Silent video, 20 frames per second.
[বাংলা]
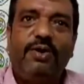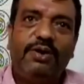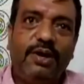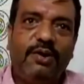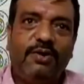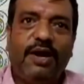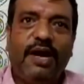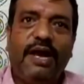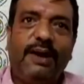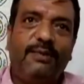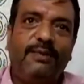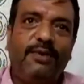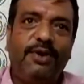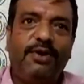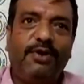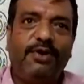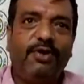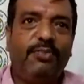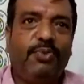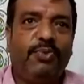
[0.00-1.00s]
ওটাও খারাপ
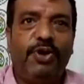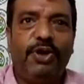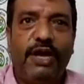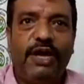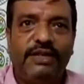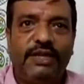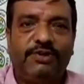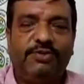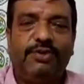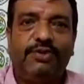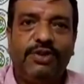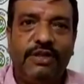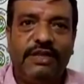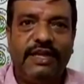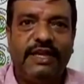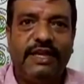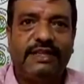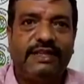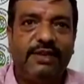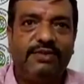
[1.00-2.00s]
হয়ে এরকম পড়ে আছে
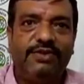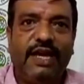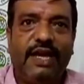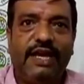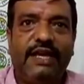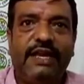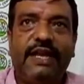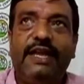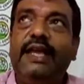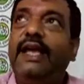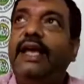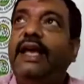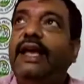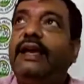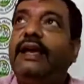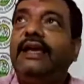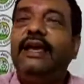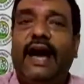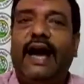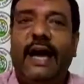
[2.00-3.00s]
কোনোদিন দেখতেও যায়নি
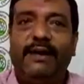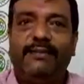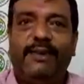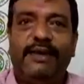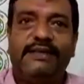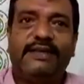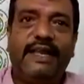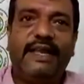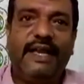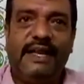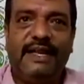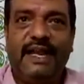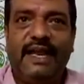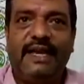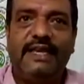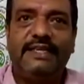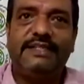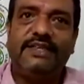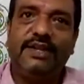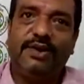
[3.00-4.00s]
কি হাই মাস লাইট
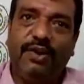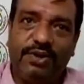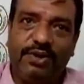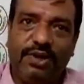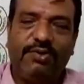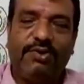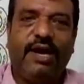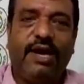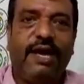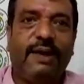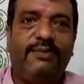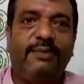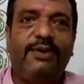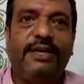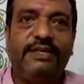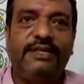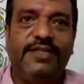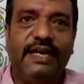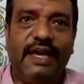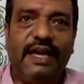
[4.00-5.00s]
লাগিয়েছে ওটাও খারাপ
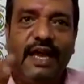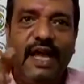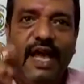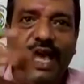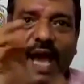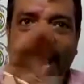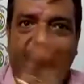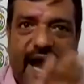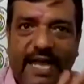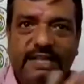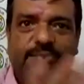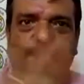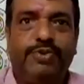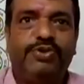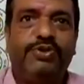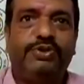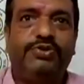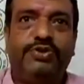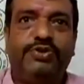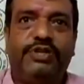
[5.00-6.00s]
হয়ে গেছে আজ
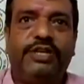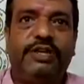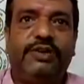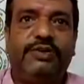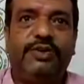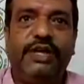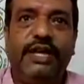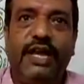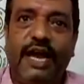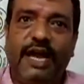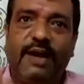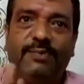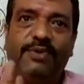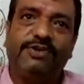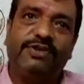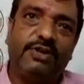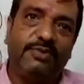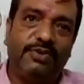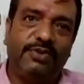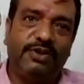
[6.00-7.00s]
পর্যন্ত ঠিক হয়নি এক
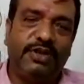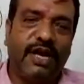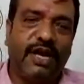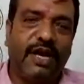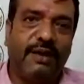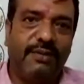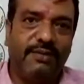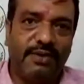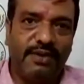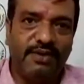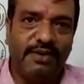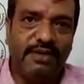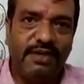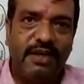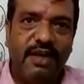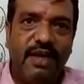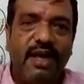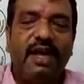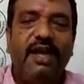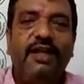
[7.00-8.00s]
বছরের মধ্যে খারাপ
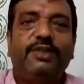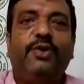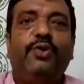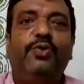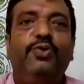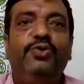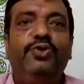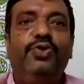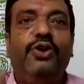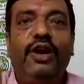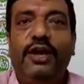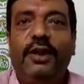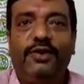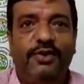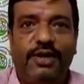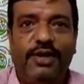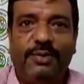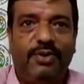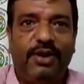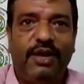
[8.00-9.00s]
তো উন্নয়ন
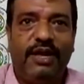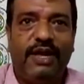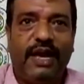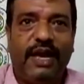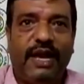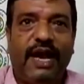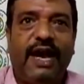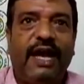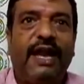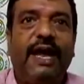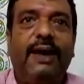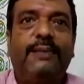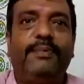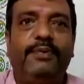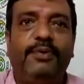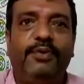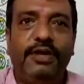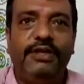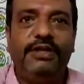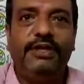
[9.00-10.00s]
ওটা বলে না খারাপ
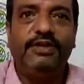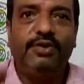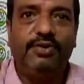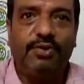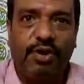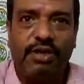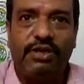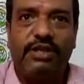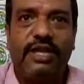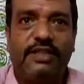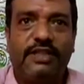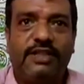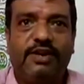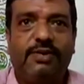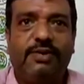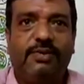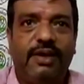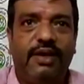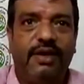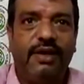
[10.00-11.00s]
হয়েছে তো ওকে দেখতে
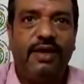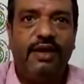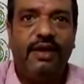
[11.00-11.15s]
হবে